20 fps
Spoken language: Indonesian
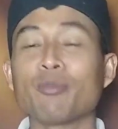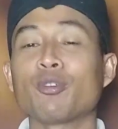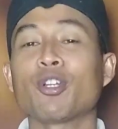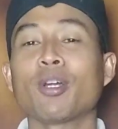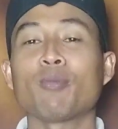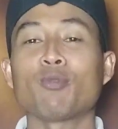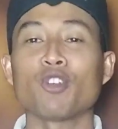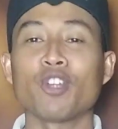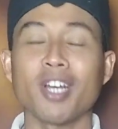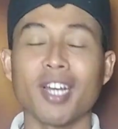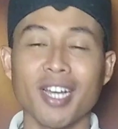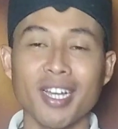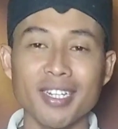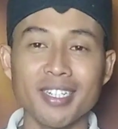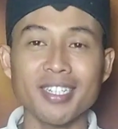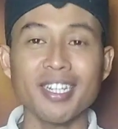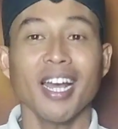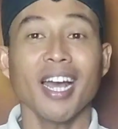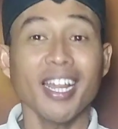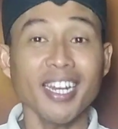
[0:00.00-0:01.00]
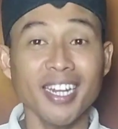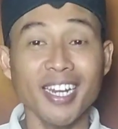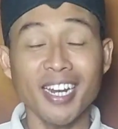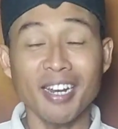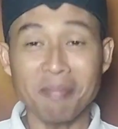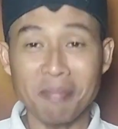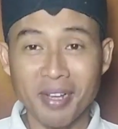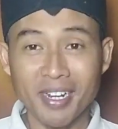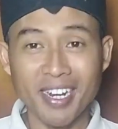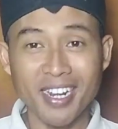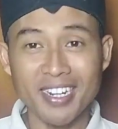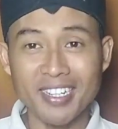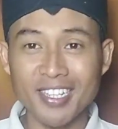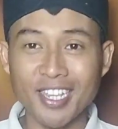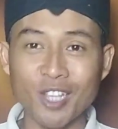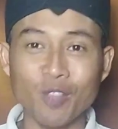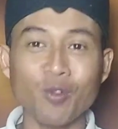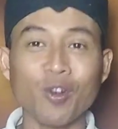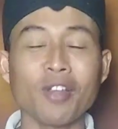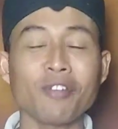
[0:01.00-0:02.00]
Mudah-mudahan ada dalam keadaan
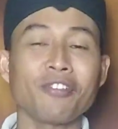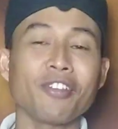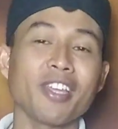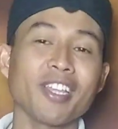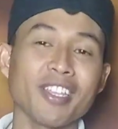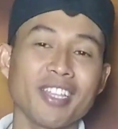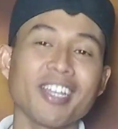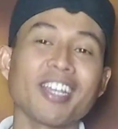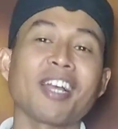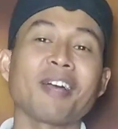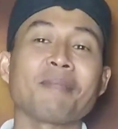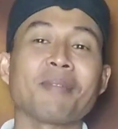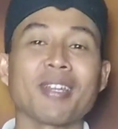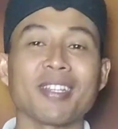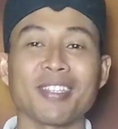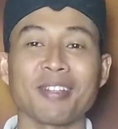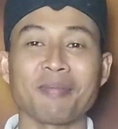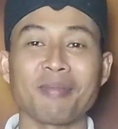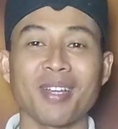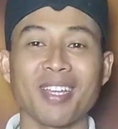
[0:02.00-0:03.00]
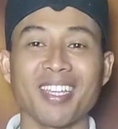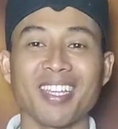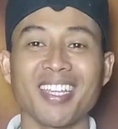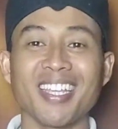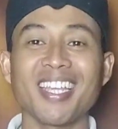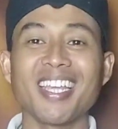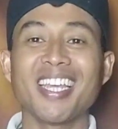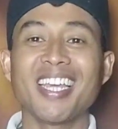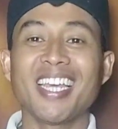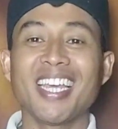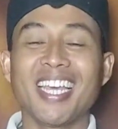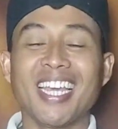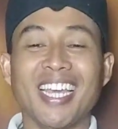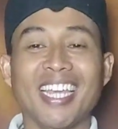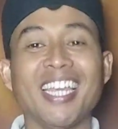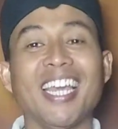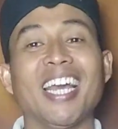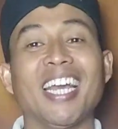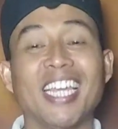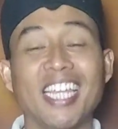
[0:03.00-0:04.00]
sehat walafiat dan kabar terbaik
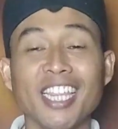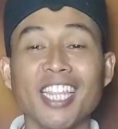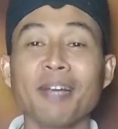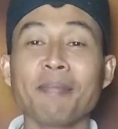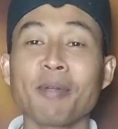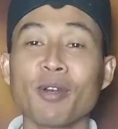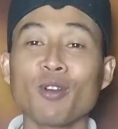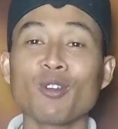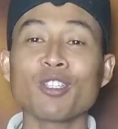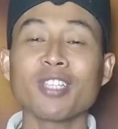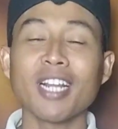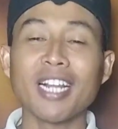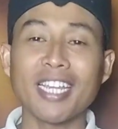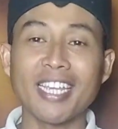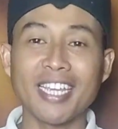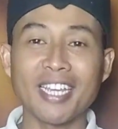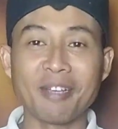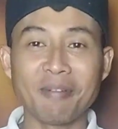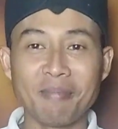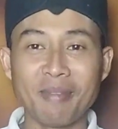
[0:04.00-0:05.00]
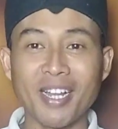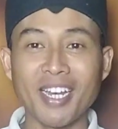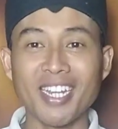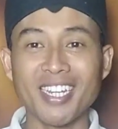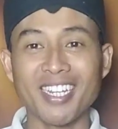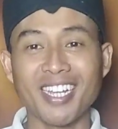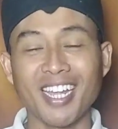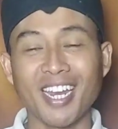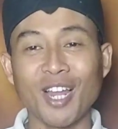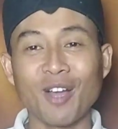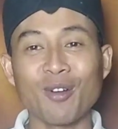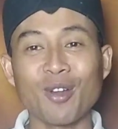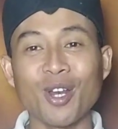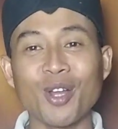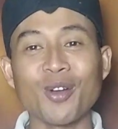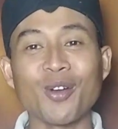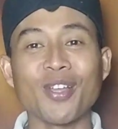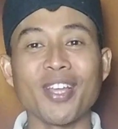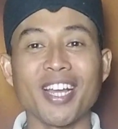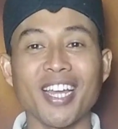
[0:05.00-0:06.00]
Ya, kita bernostalgia kembali dengan
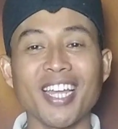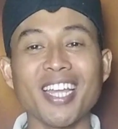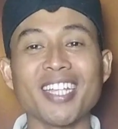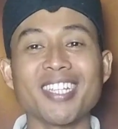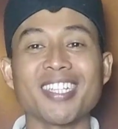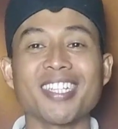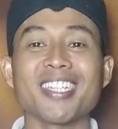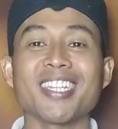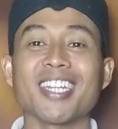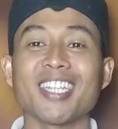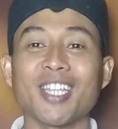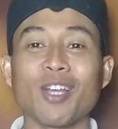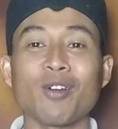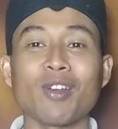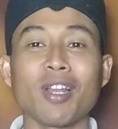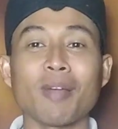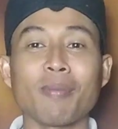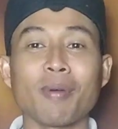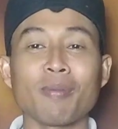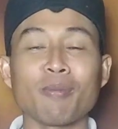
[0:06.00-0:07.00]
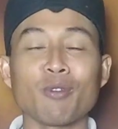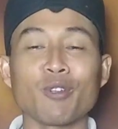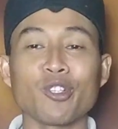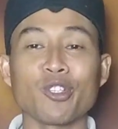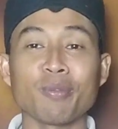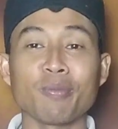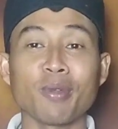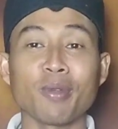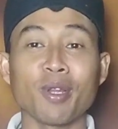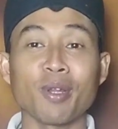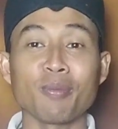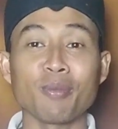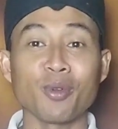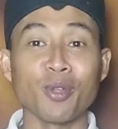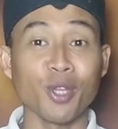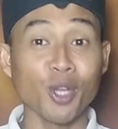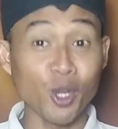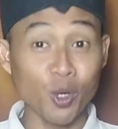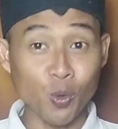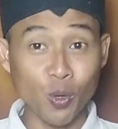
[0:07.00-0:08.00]
lagu-lagu yang hits di tahun 80, 90
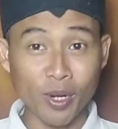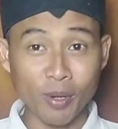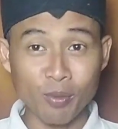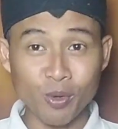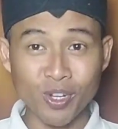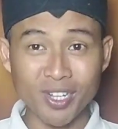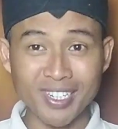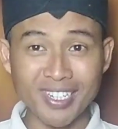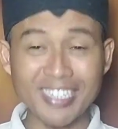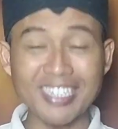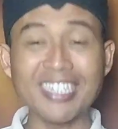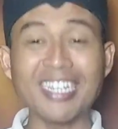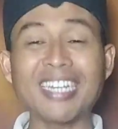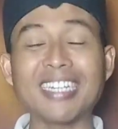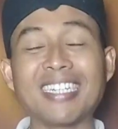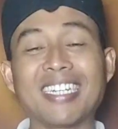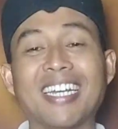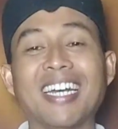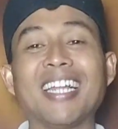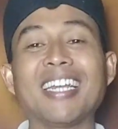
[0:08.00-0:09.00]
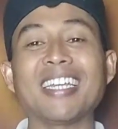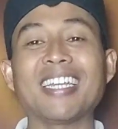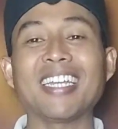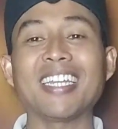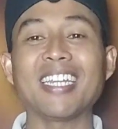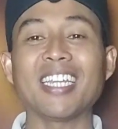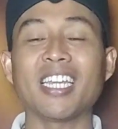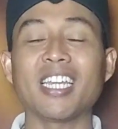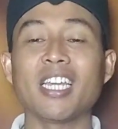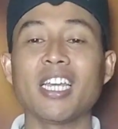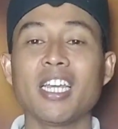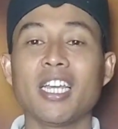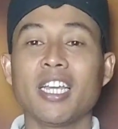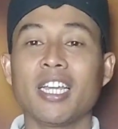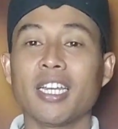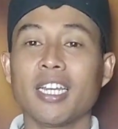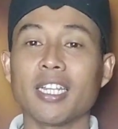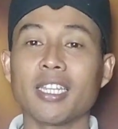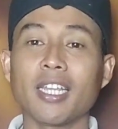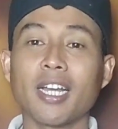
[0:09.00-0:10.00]
hingga 2000-an Dan kali ini,
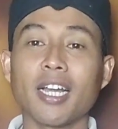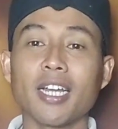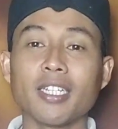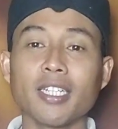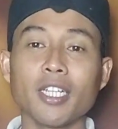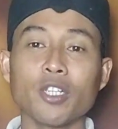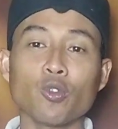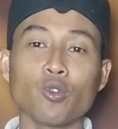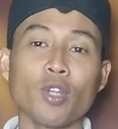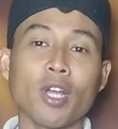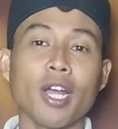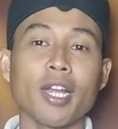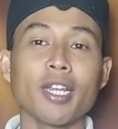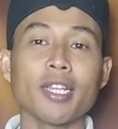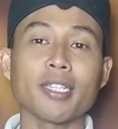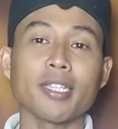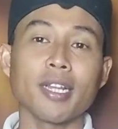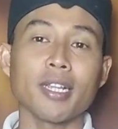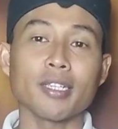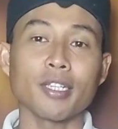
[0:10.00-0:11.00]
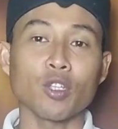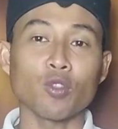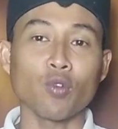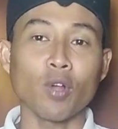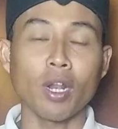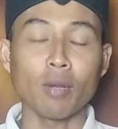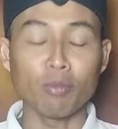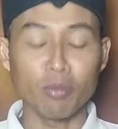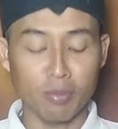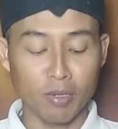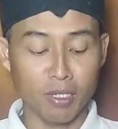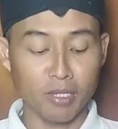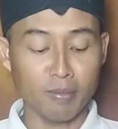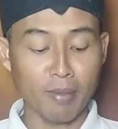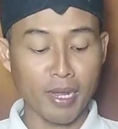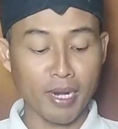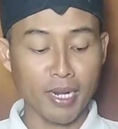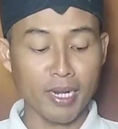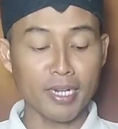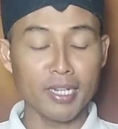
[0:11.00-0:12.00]
di tangan saya sudah ada salah satu album di
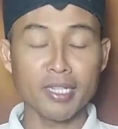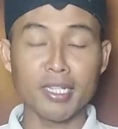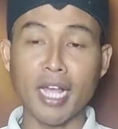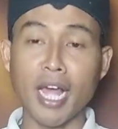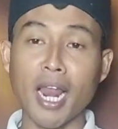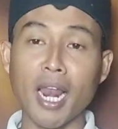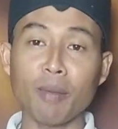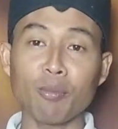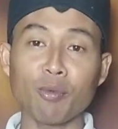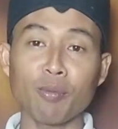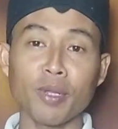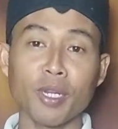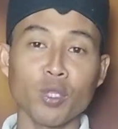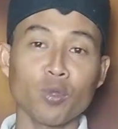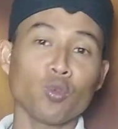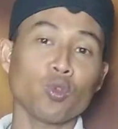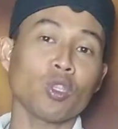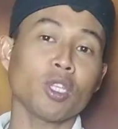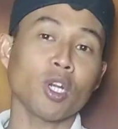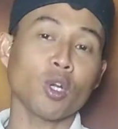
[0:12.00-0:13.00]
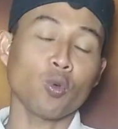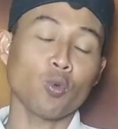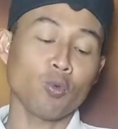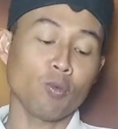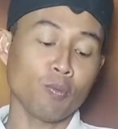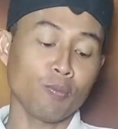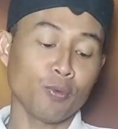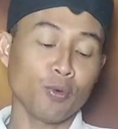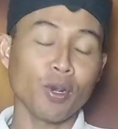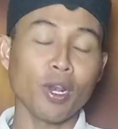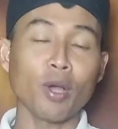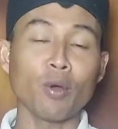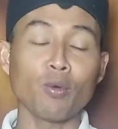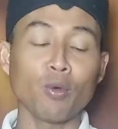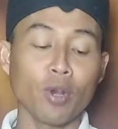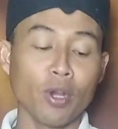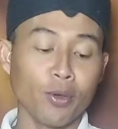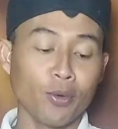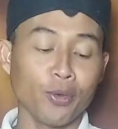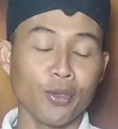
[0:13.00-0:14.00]
mana di album ini tuh terkumpul
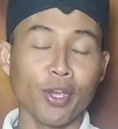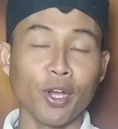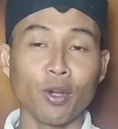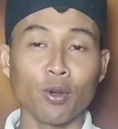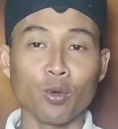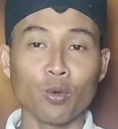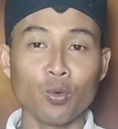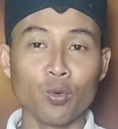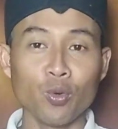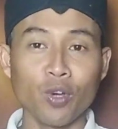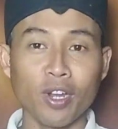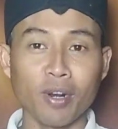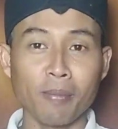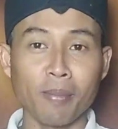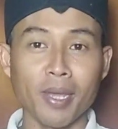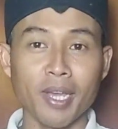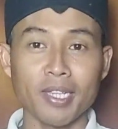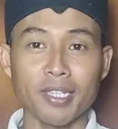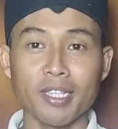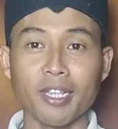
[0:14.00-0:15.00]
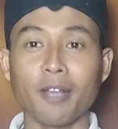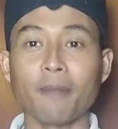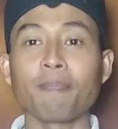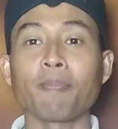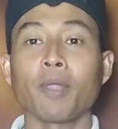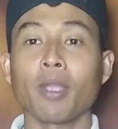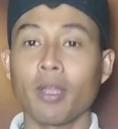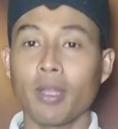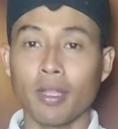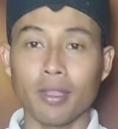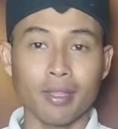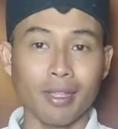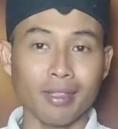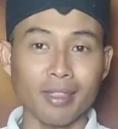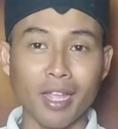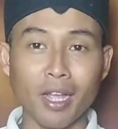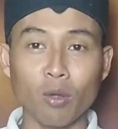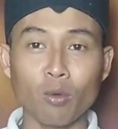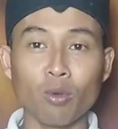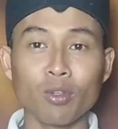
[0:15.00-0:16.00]
lagu-lagu yang luar biasa Tak
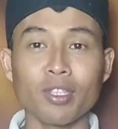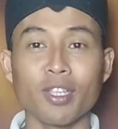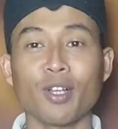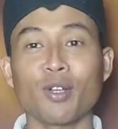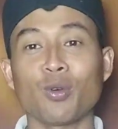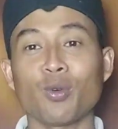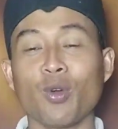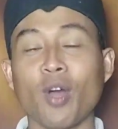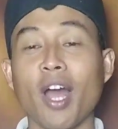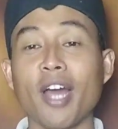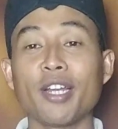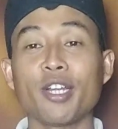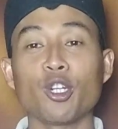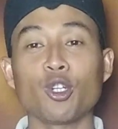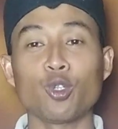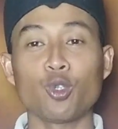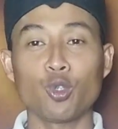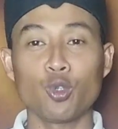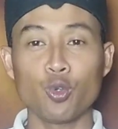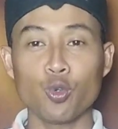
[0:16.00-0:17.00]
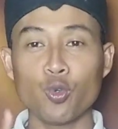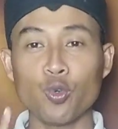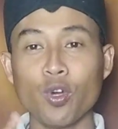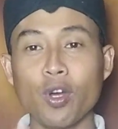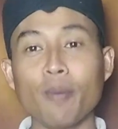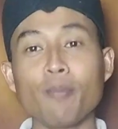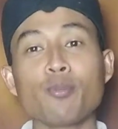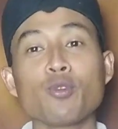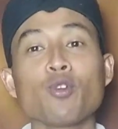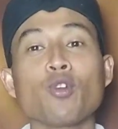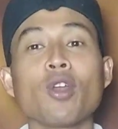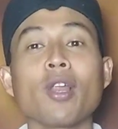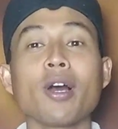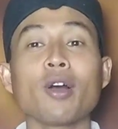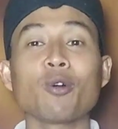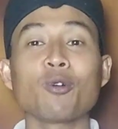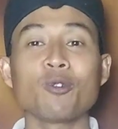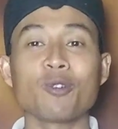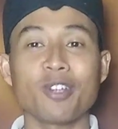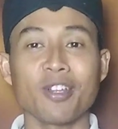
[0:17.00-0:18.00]
tanggung-tanggung, ada 20
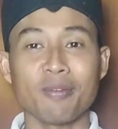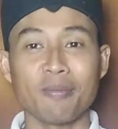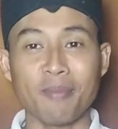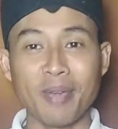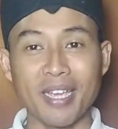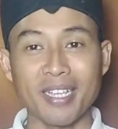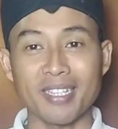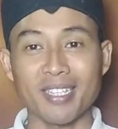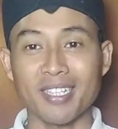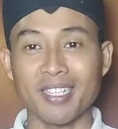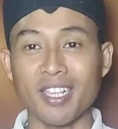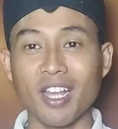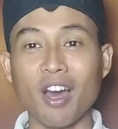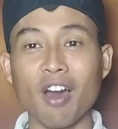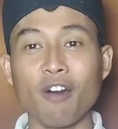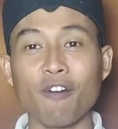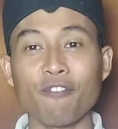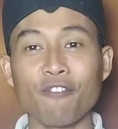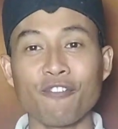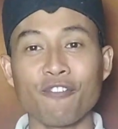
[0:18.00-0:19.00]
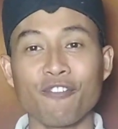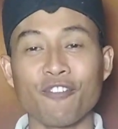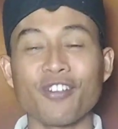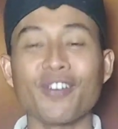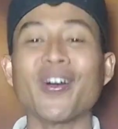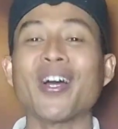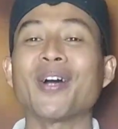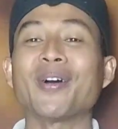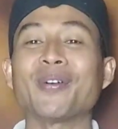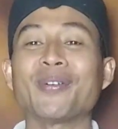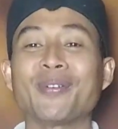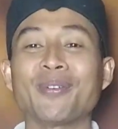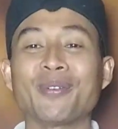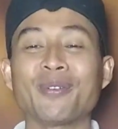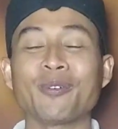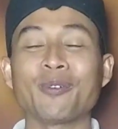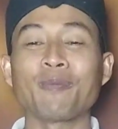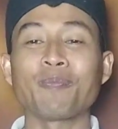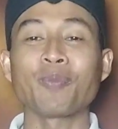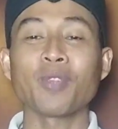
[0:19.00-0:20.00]
lagu the best of Wow,
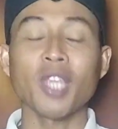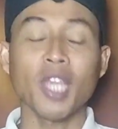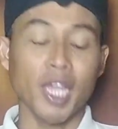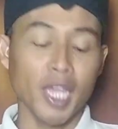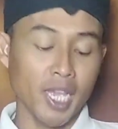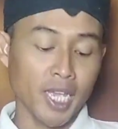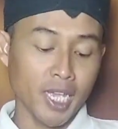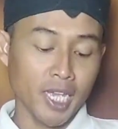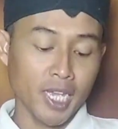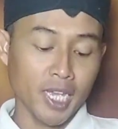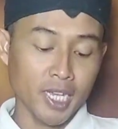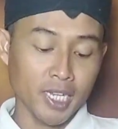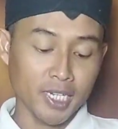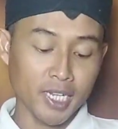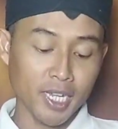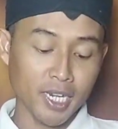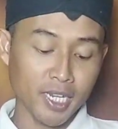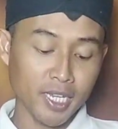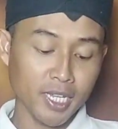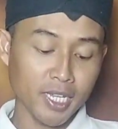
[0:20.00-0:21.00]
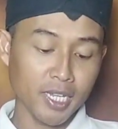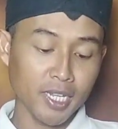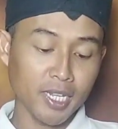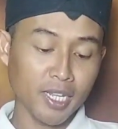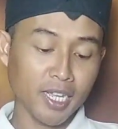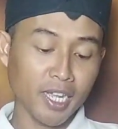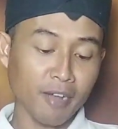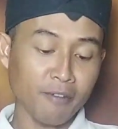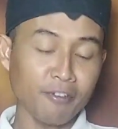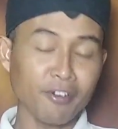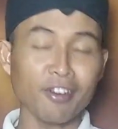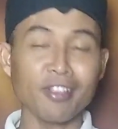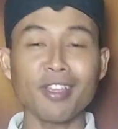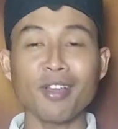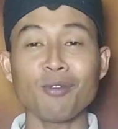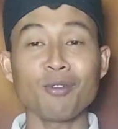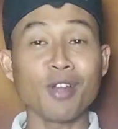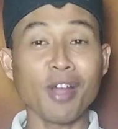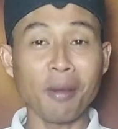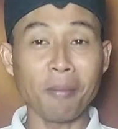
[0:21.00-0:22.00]
dari
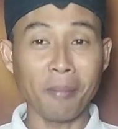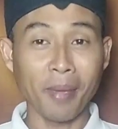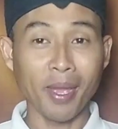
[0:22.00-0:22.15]
covernya udah